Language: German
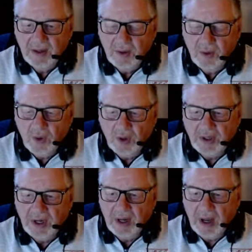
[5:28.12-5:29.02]
und
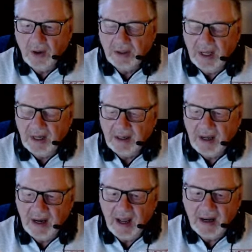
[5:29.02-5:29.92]
ihr auch den
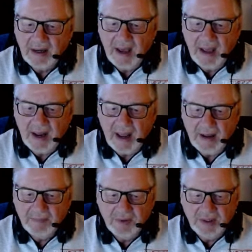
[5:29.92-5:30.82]
Kanal gerne
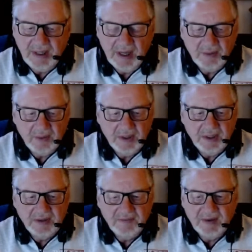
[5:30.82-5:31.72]
abonnieren und
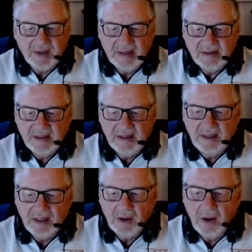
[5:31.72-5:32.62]
nicht vergessen,
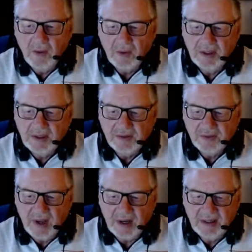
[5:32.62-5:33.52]
die Glocke
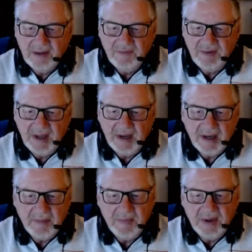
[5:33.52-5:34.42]
zu aktivieren,
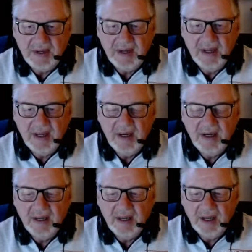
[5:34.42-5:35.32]
damit ihr
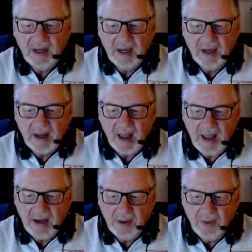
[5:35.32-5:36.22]

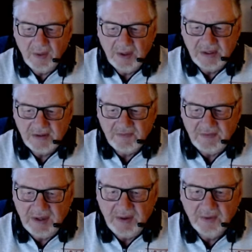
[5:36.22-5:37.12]
kein neues
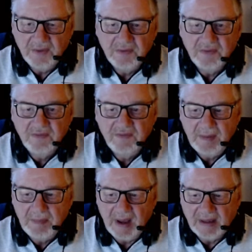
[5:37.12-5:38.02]
Video
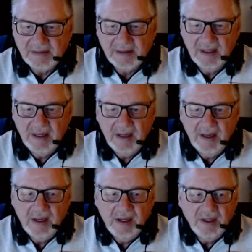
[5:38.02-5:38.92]
verpasst.
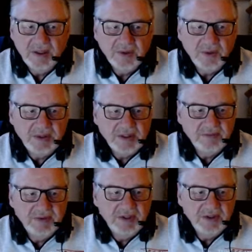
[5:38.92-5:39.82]
So, jetzt
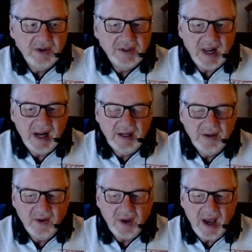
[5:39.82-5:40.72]
wünsche ich euch allen
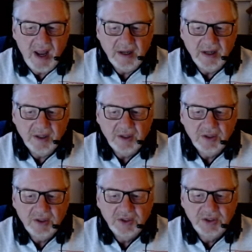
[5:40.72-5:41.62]
noch einen
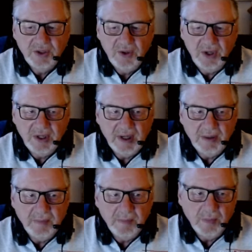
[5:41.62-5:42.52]

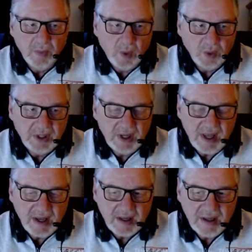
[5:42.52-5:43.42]
schönen Montag.